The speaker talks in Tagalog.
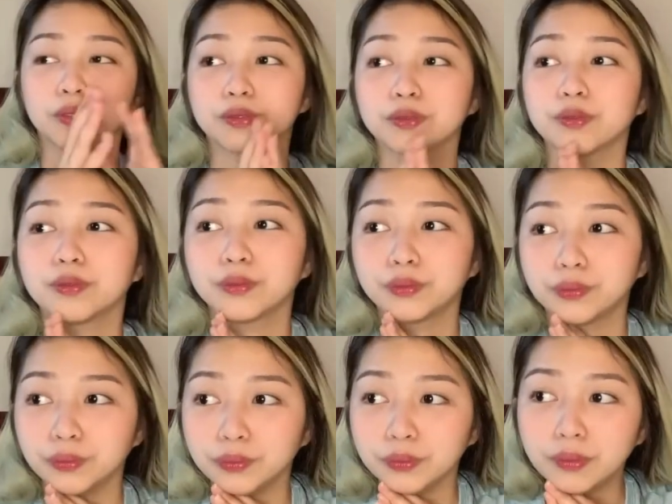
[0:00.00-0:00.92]
So,
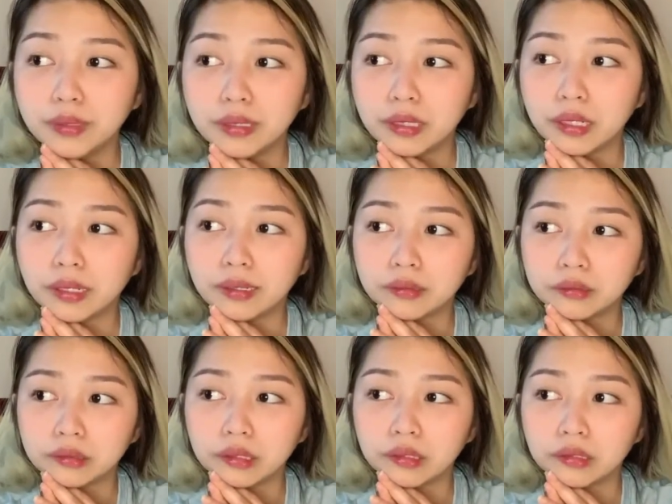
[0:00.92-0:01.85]
yun lang.
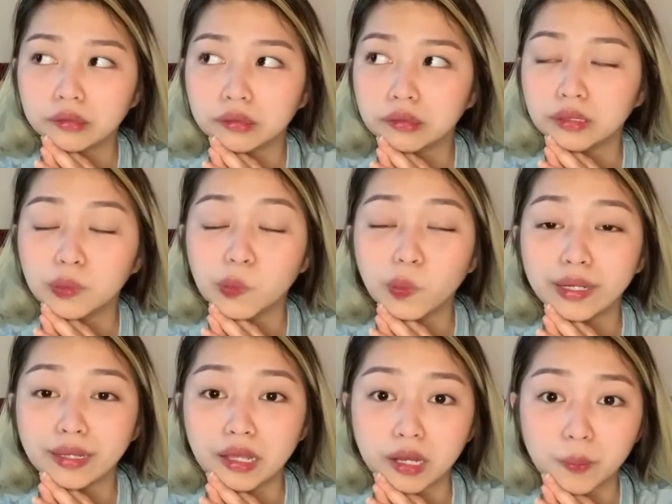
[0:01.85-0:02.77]
Then, hindi ko
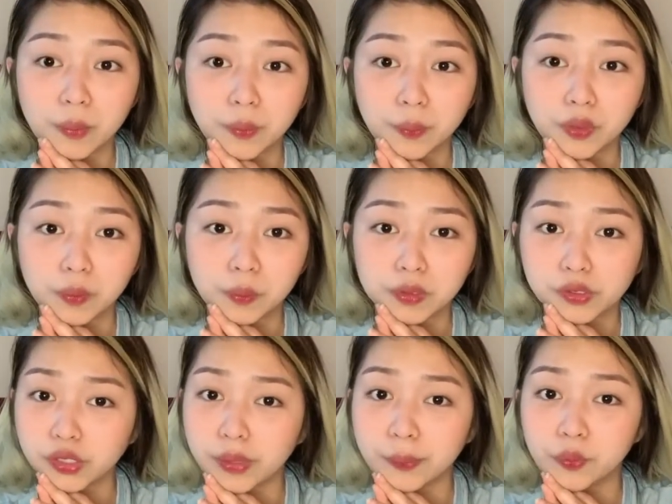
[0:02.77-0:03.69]
kailangan mag-purple
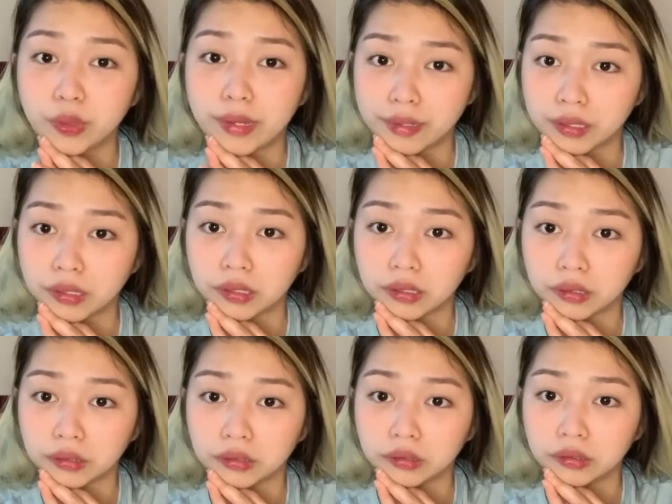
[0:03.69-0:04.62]
shampoo lagi.
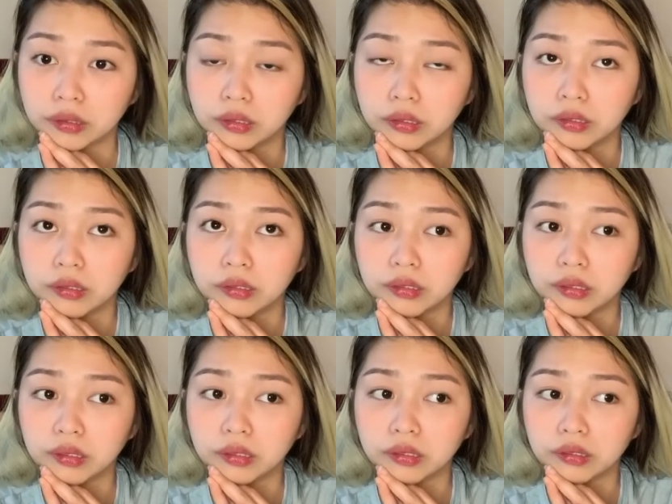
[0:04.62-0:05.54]

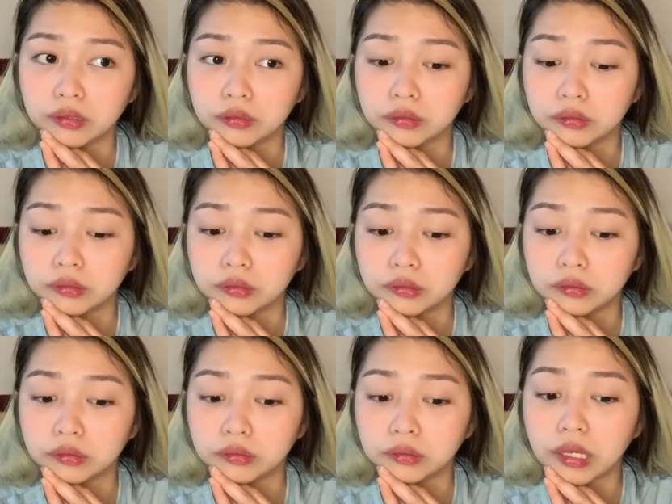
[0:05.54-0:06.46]
And,
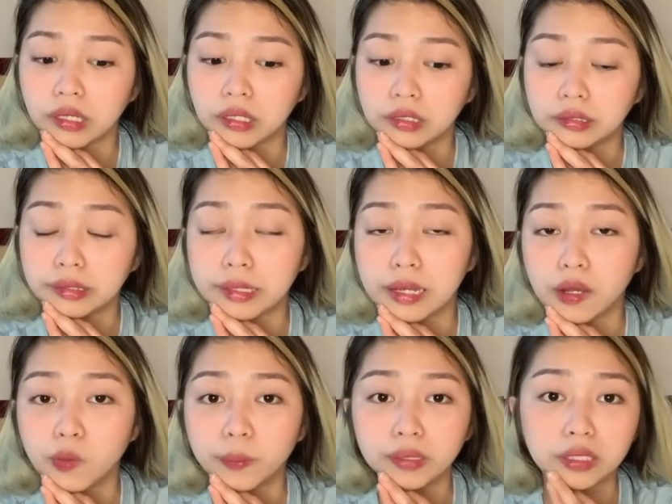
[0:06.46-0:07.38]
dahil hindi nga ako
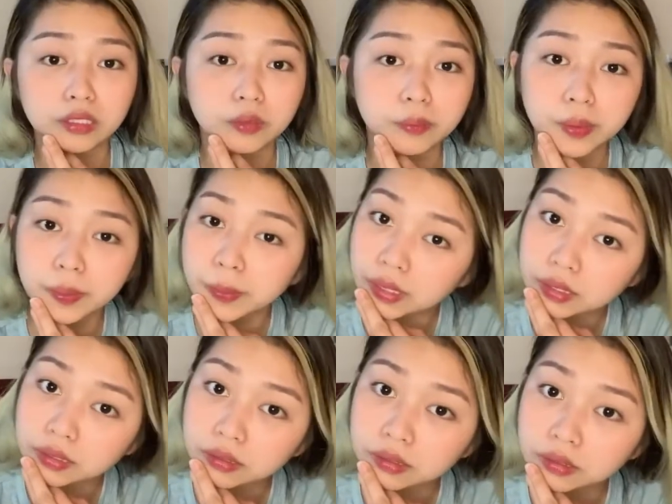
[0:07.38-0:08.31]
malas madalas lumabas,
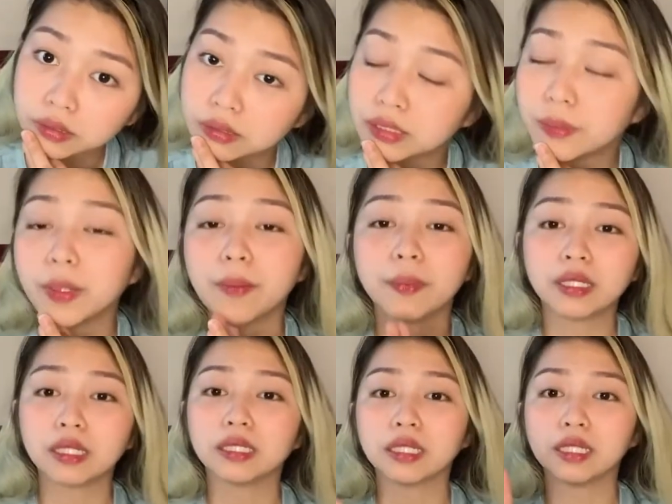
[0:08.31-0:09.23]
is
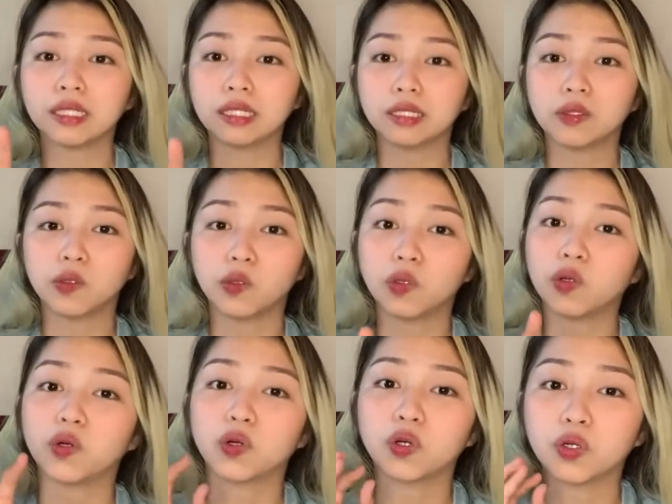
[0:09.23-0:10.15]
napapanatili ko
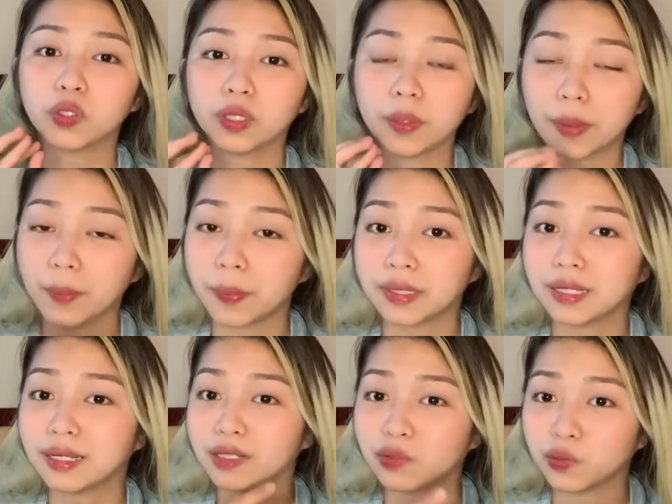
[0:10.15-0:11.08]
or
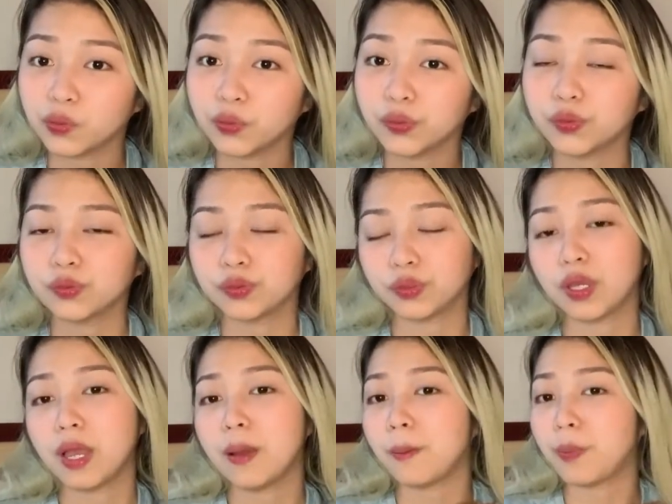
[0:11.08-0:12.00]
napapatagal ko yung
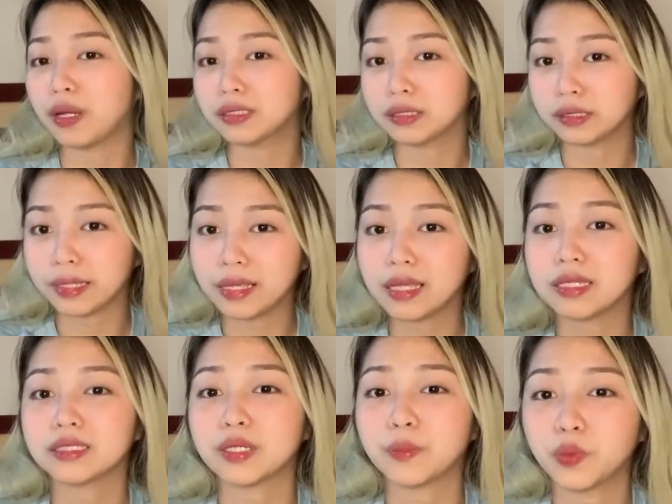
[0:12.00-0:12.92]
pagstay niya
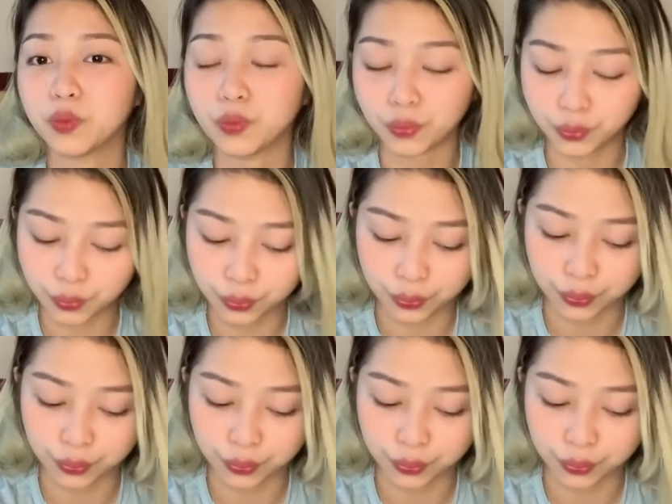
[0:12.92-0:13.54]
sa buhok ko.